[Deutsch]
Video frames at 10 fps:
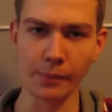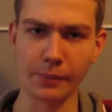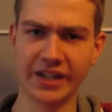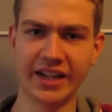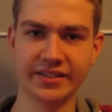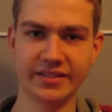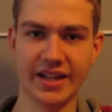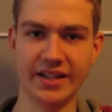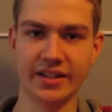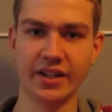Man hat
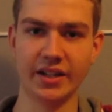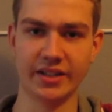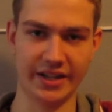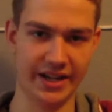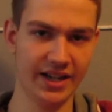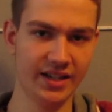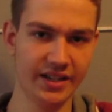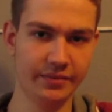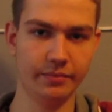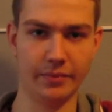sein, seine
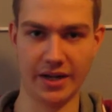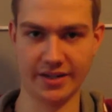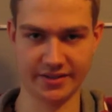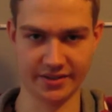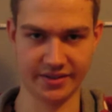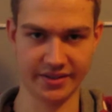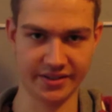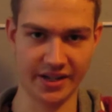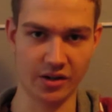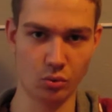Airline, meistens ist
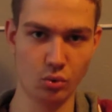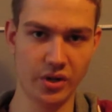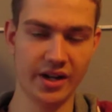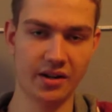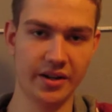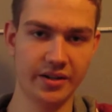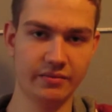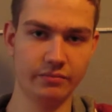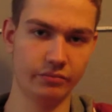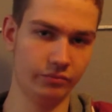es eine gute
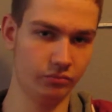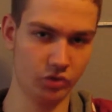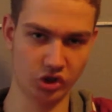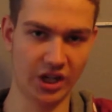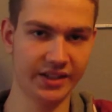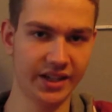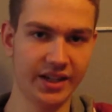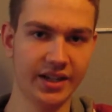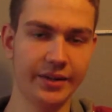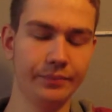Airline, eine
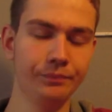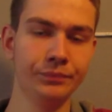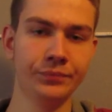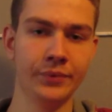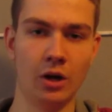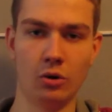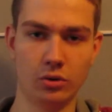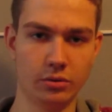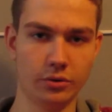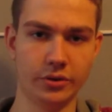Charter-Airline
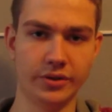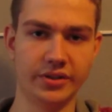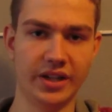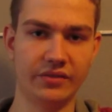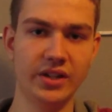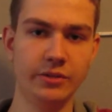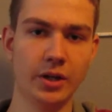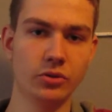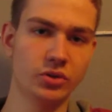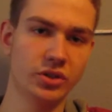auch und dann fliegt
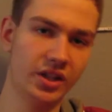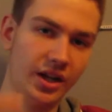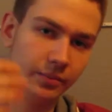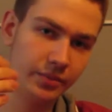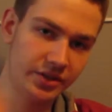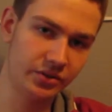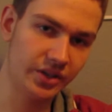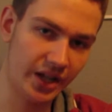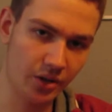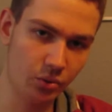man sozusagen bis zu
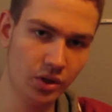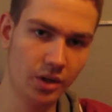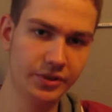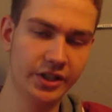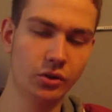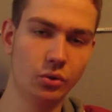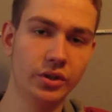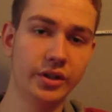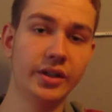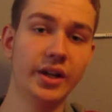seiner
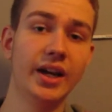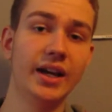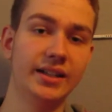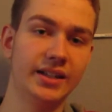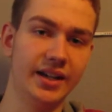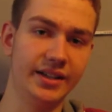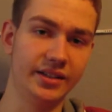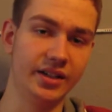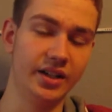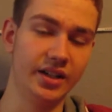Urlaubsregion hin,
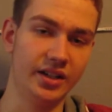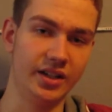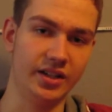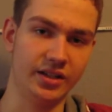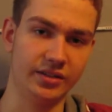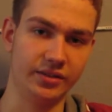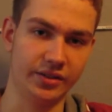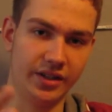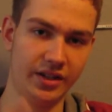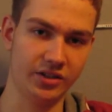dann
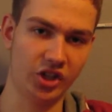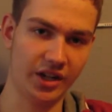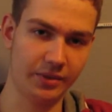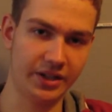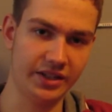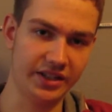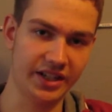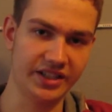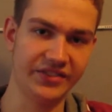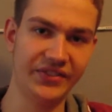äh, steigt man in den
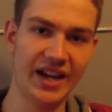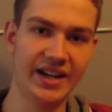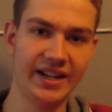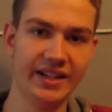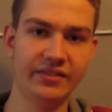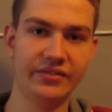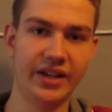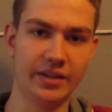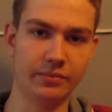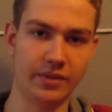Transfer ein,
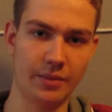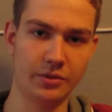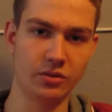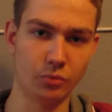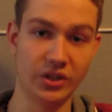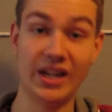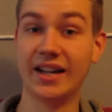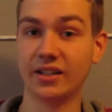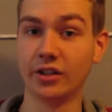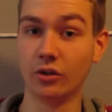fährt damit zum Hotel,
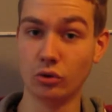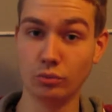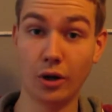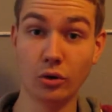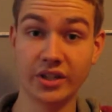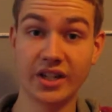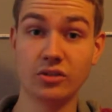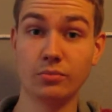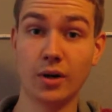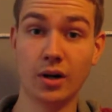hat ein super
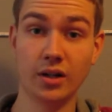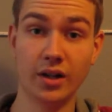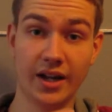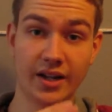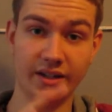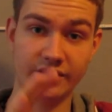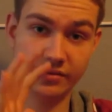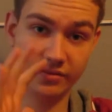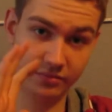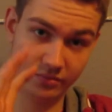Hotelzimmer, hat
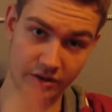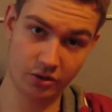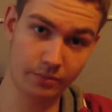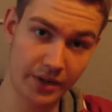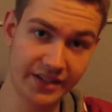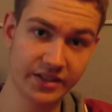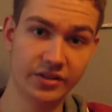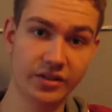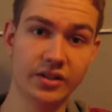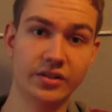eine
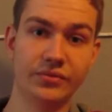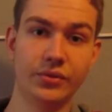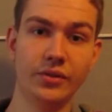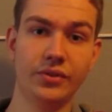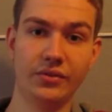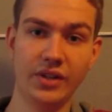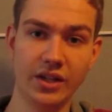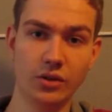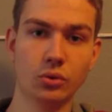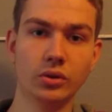komplette
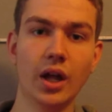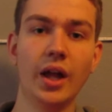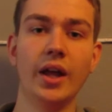Vollverpflegung,